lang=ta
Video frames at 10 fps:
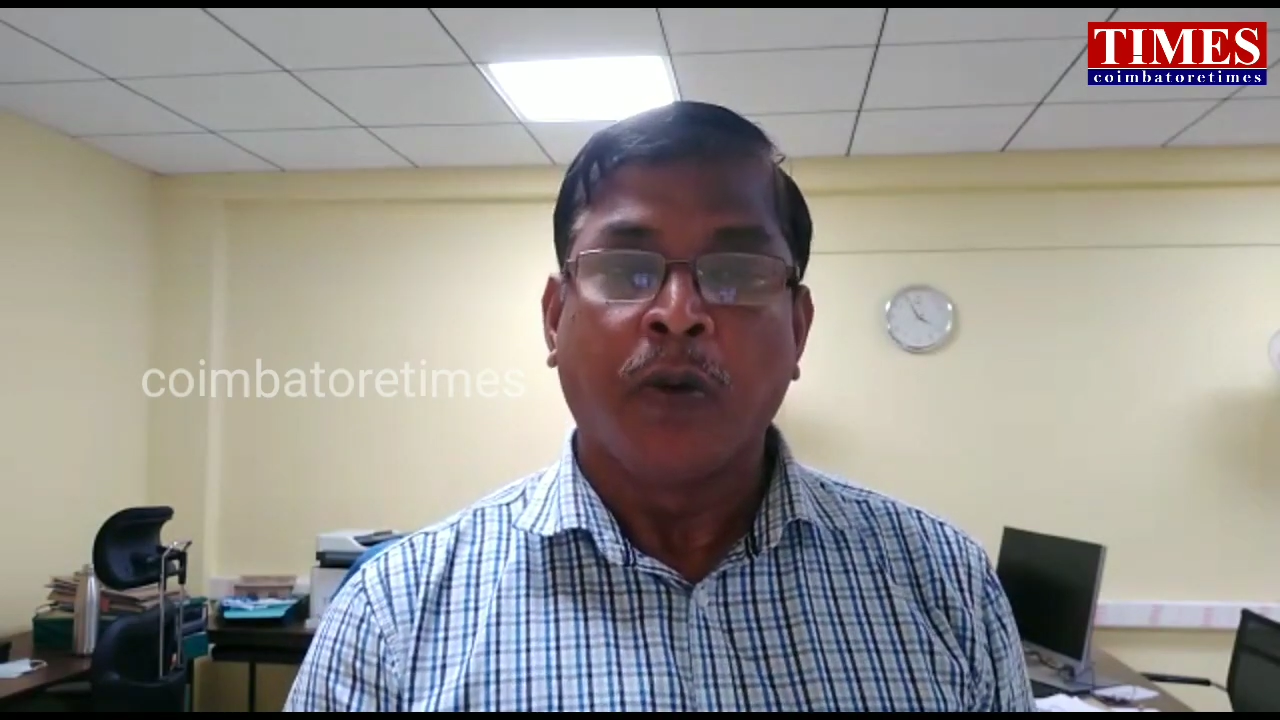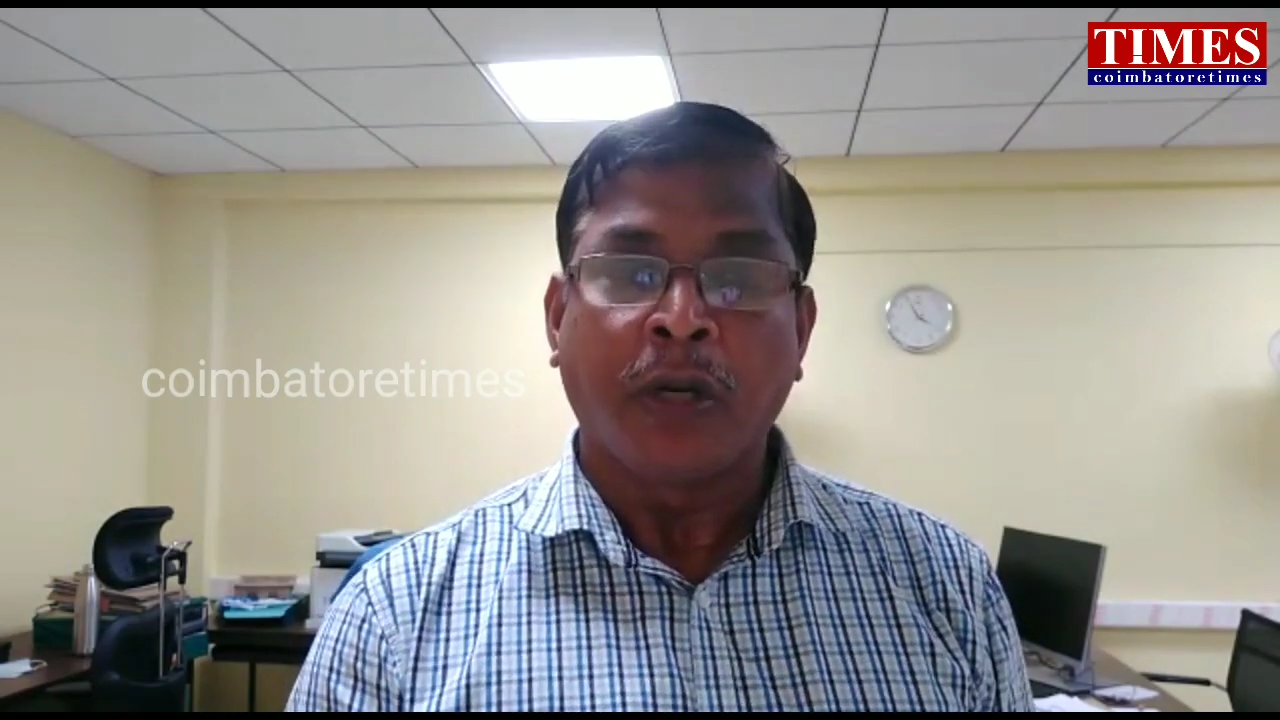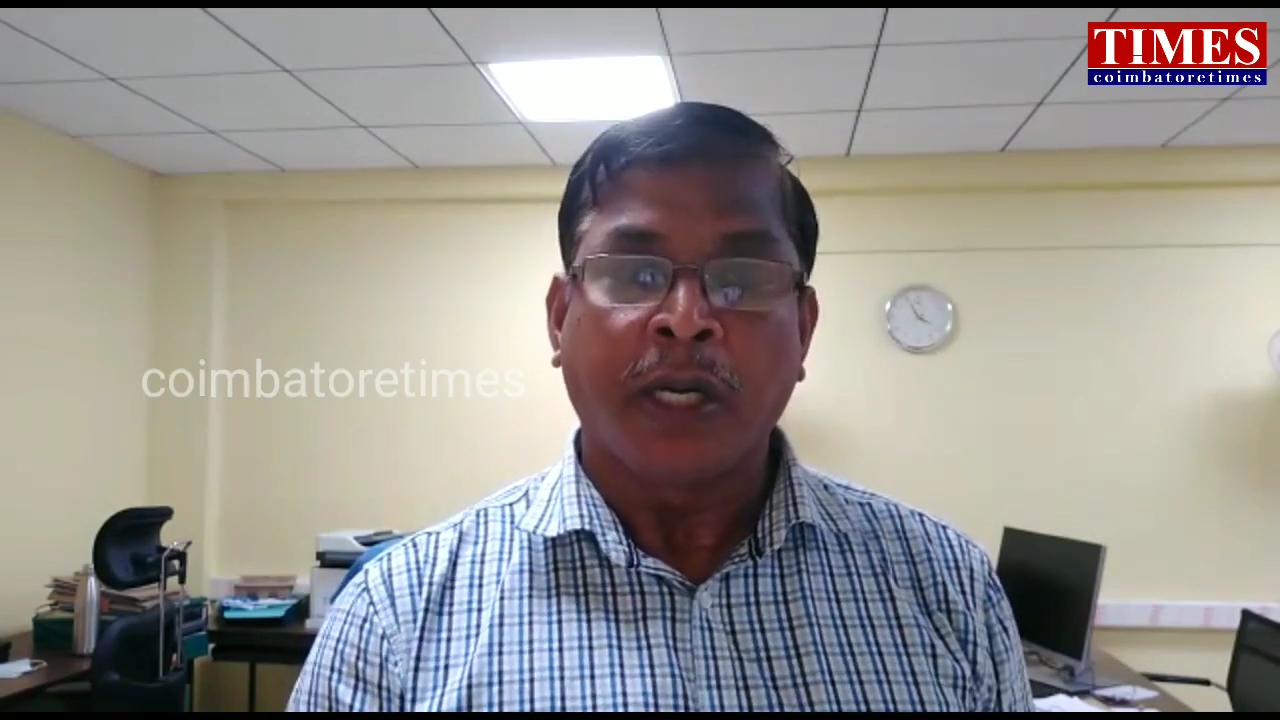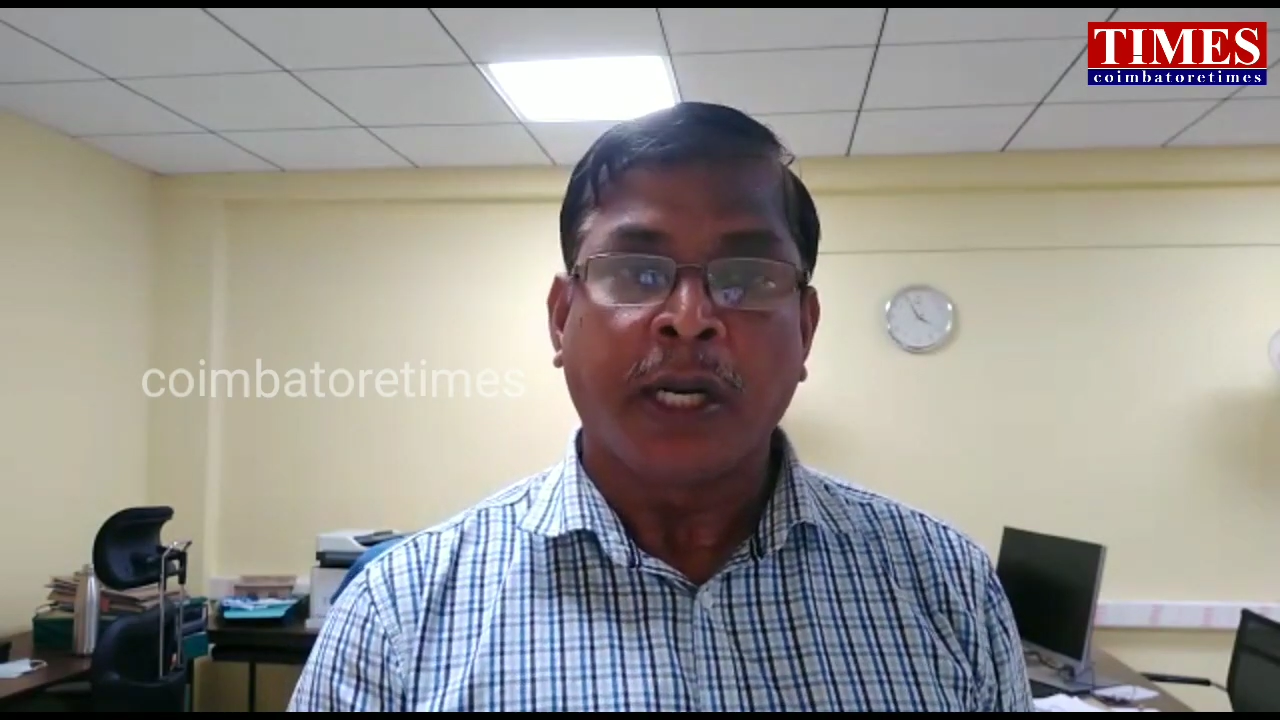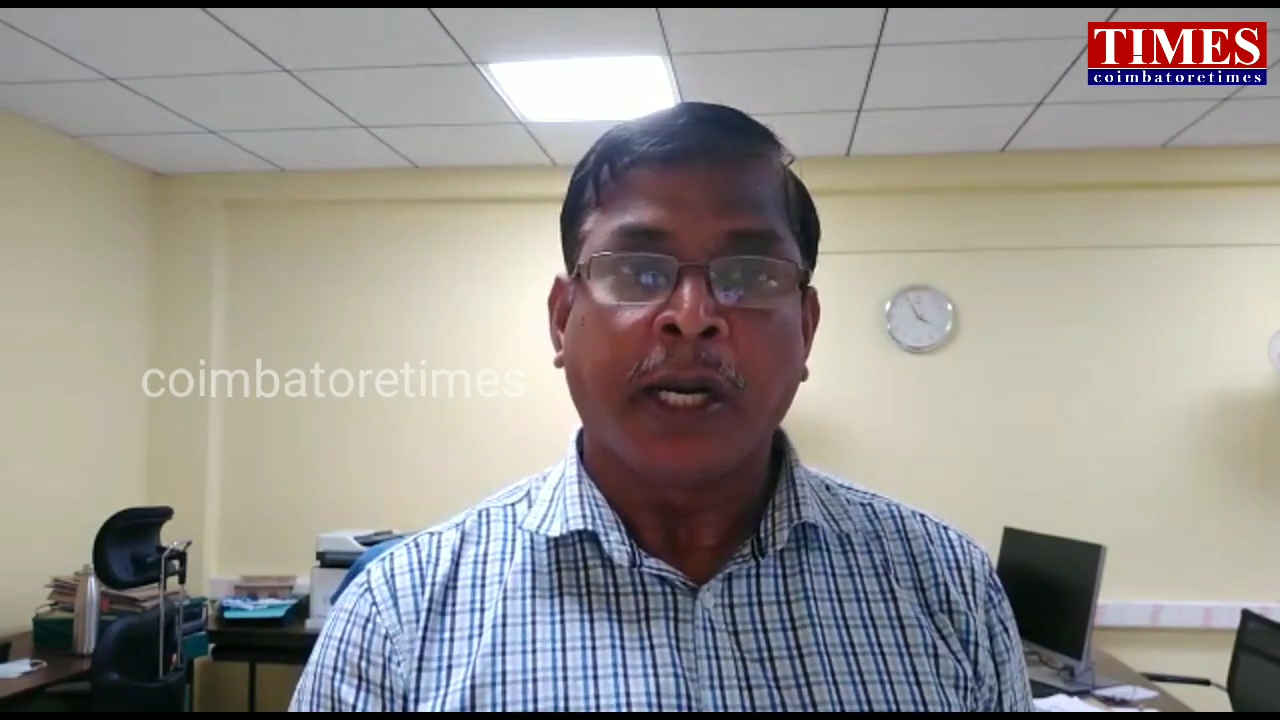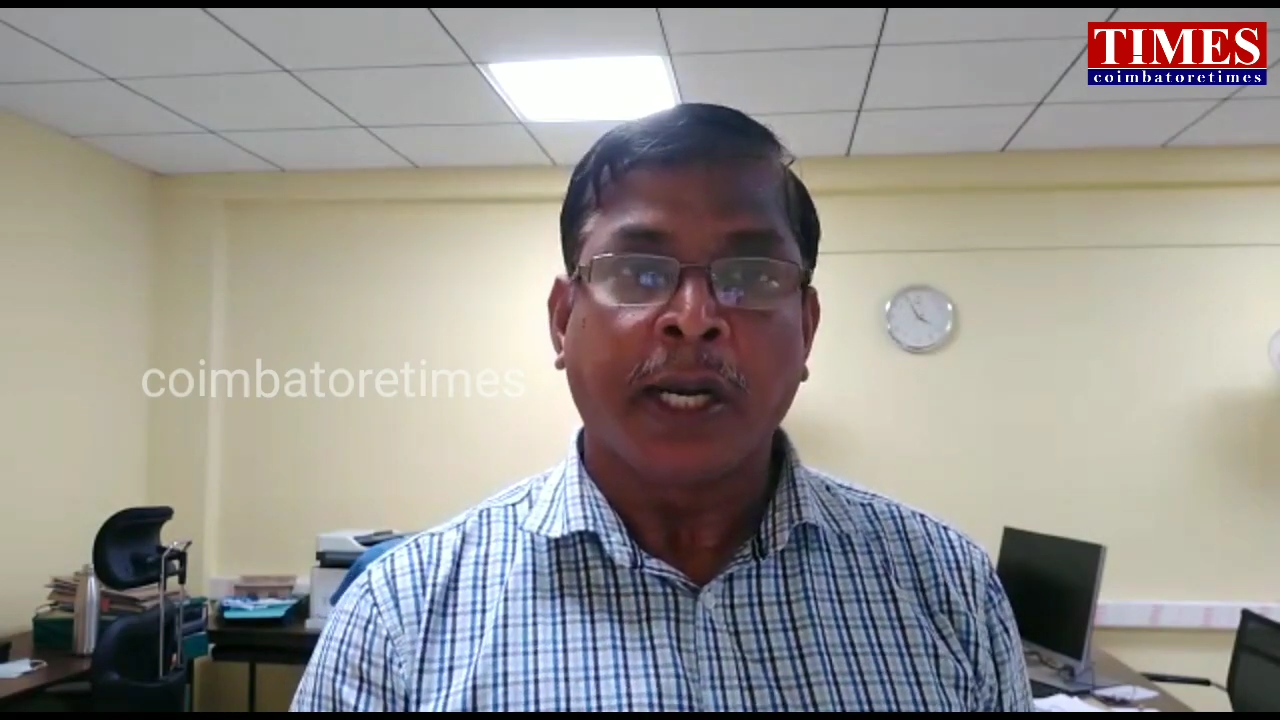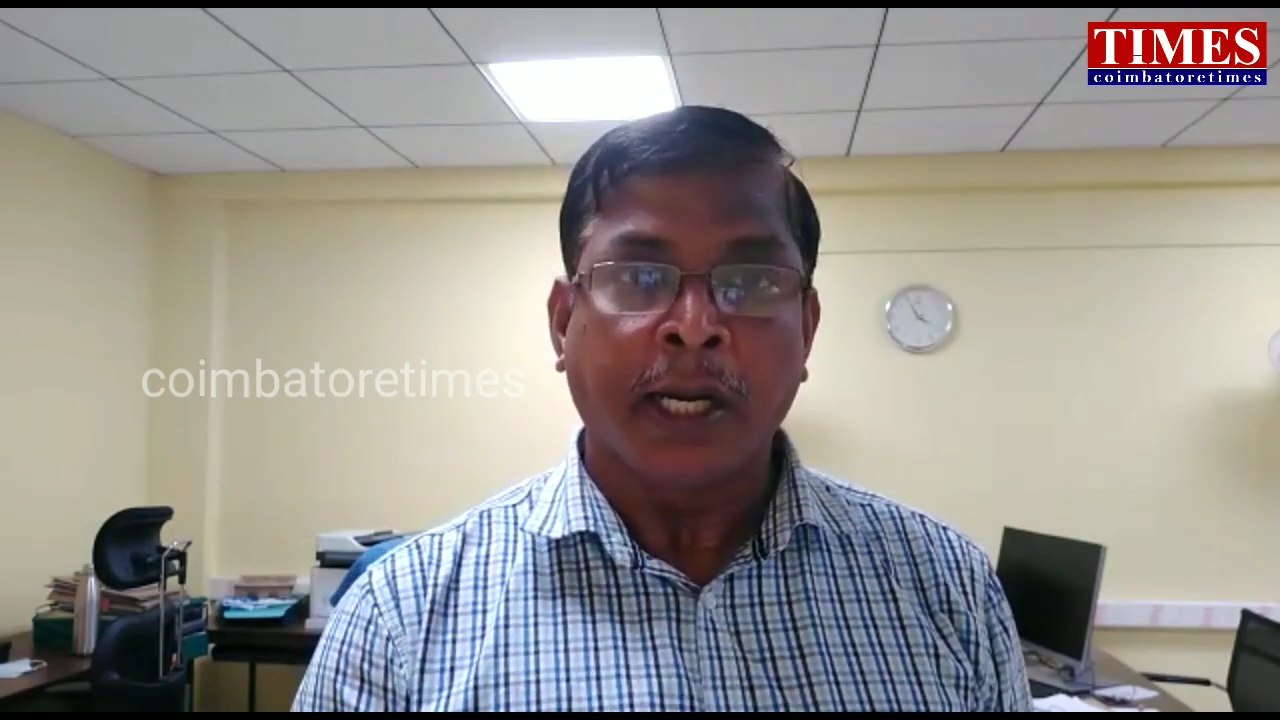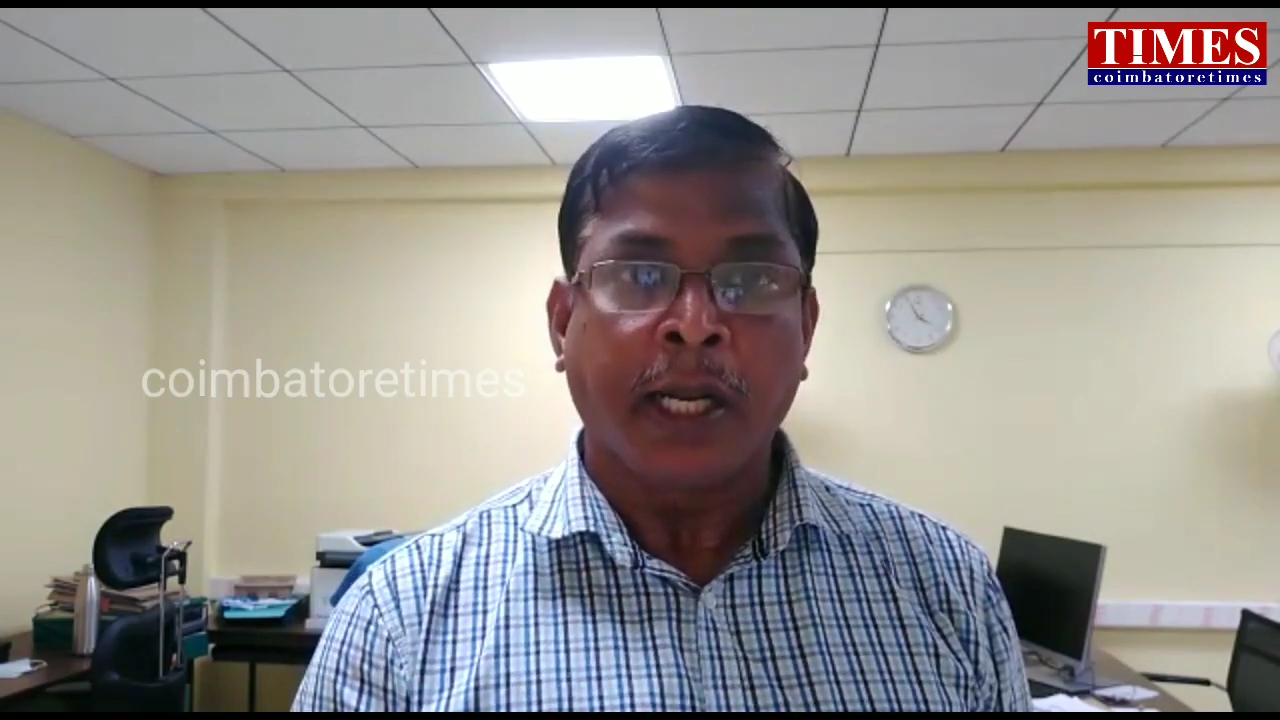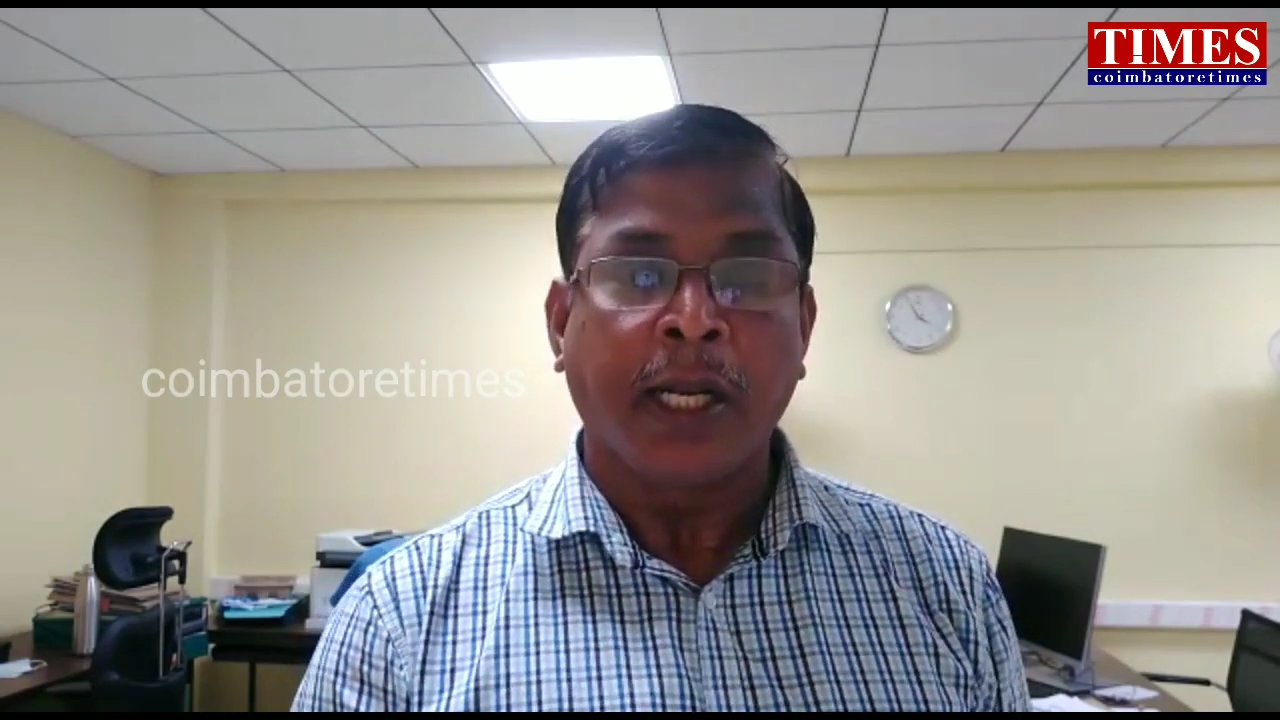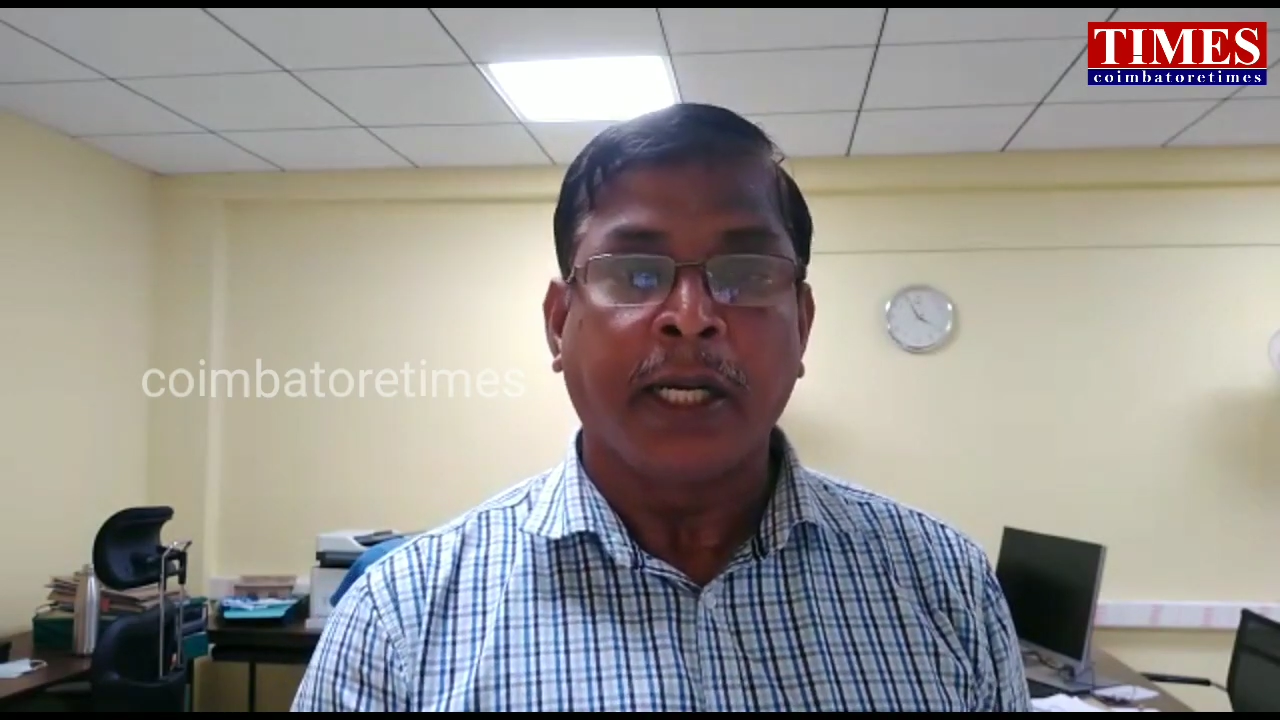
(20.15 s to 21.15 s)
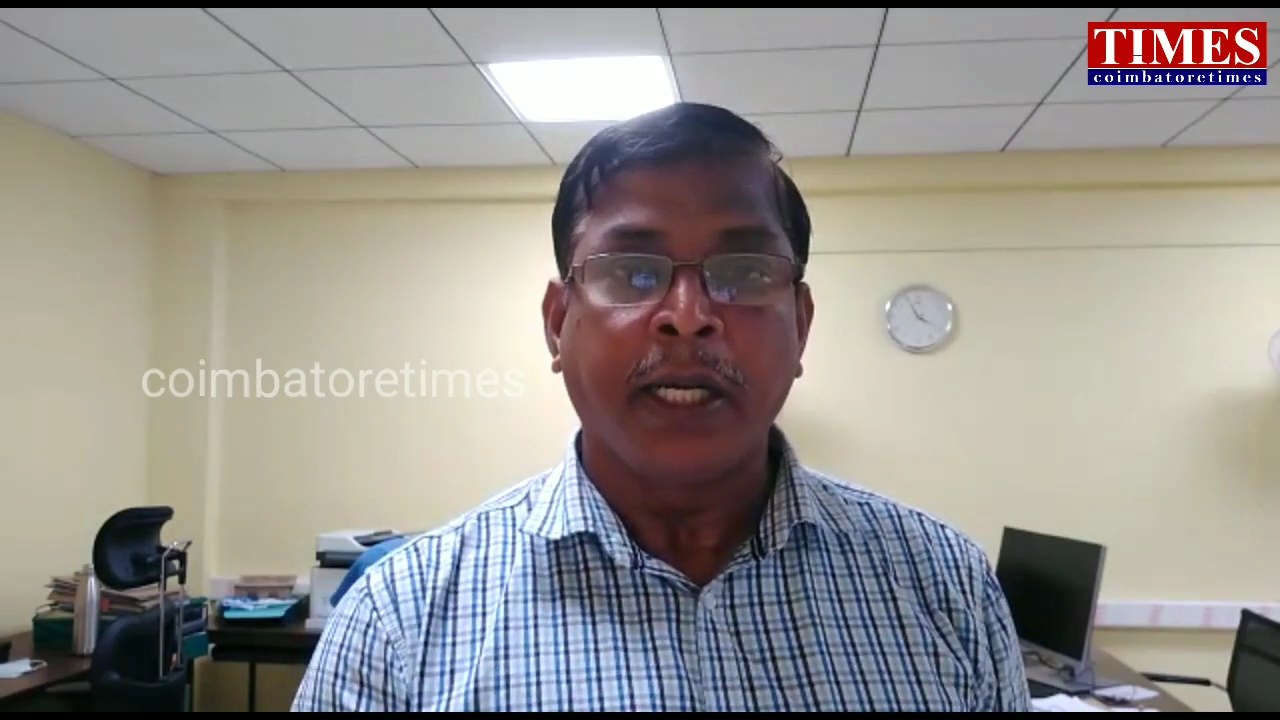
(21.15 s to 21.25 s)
ஓரிரு இடங்களில்